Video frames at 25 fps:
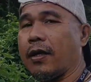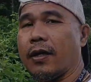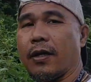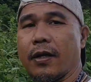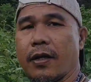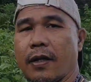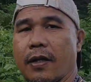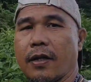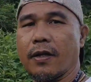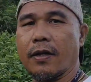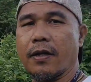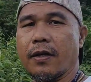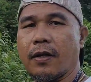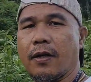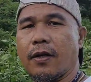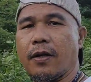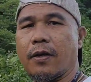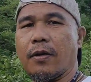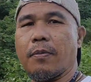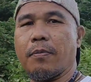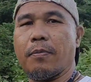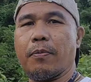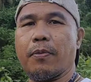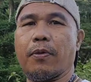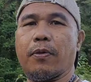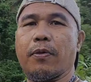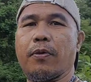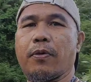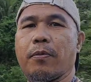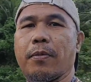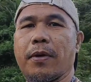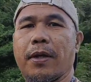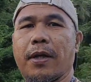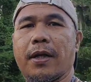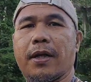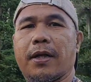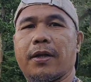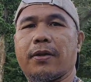ng puno
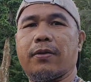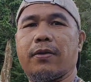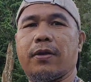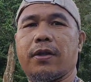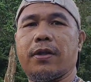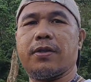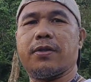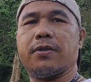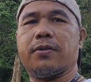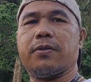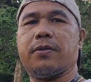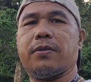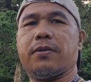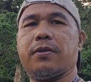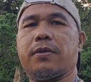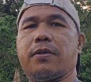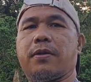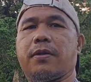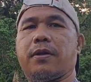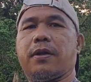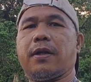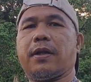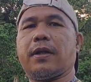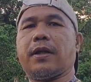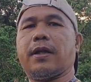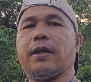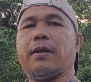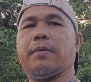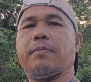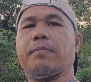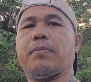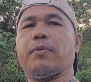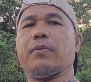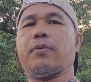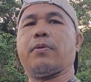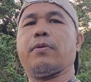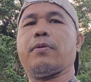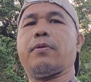mga katolits oh. laki ng
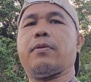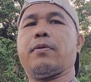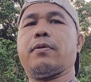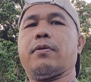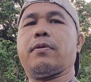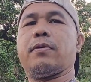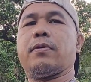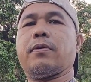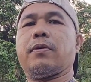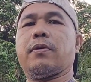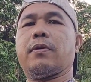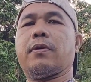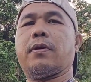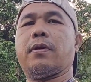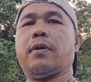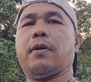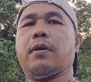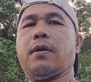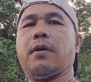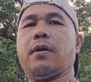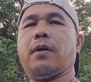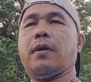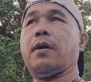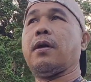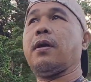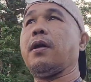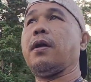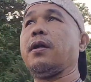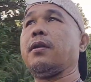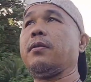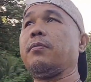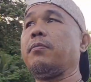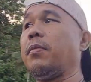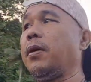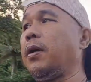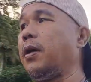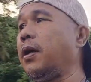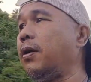puno at
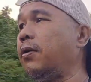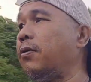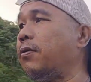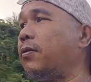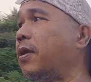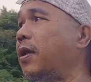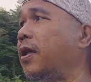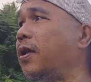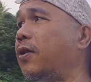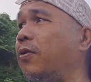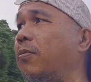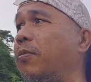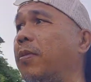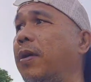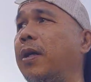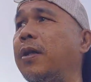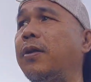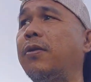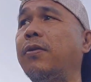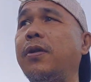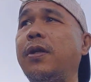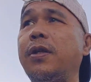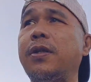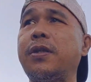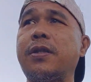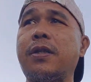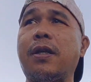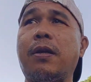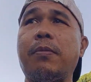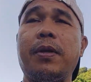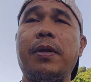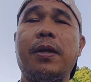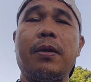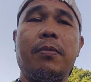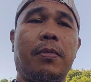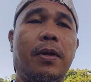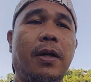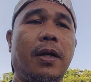may ano dito mga katolits
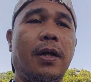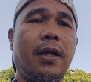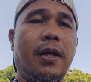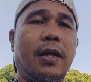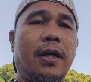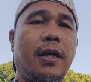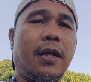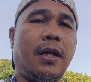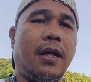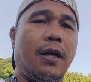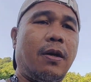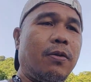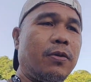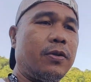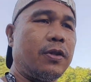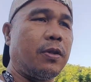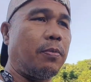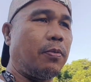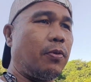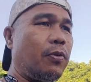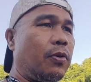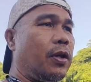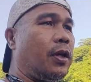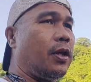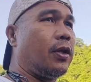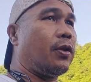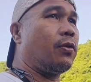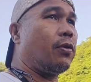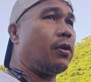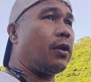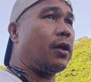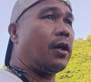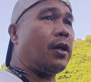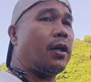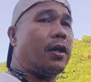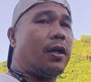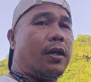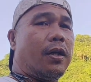sabi ng mga nakausap ko dito
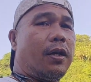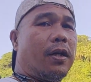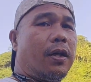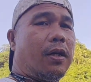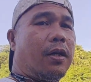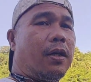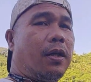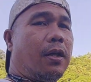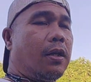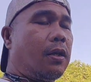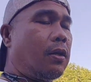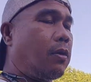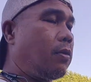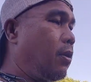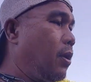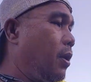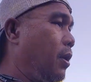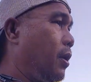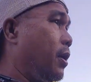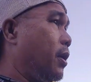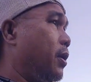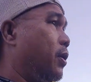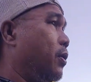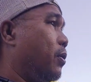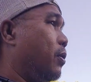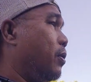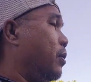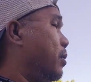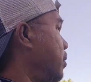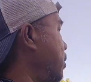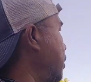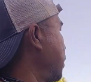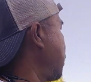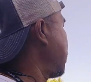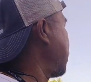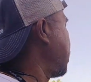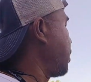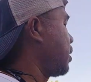na kuan ito
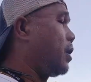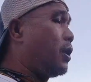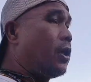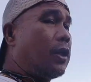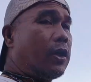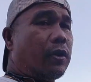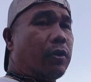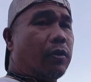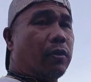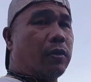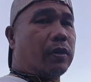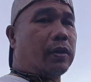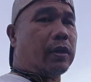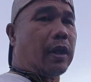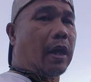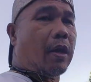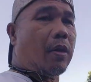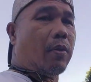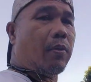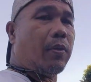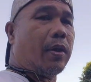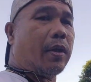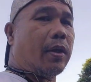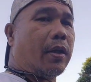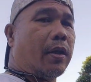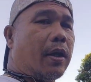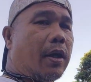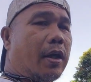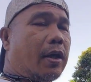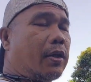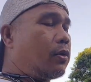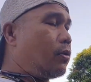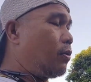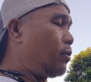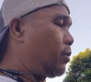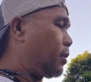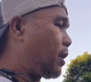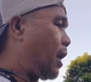itong tower ay
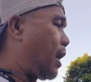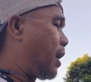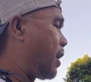itong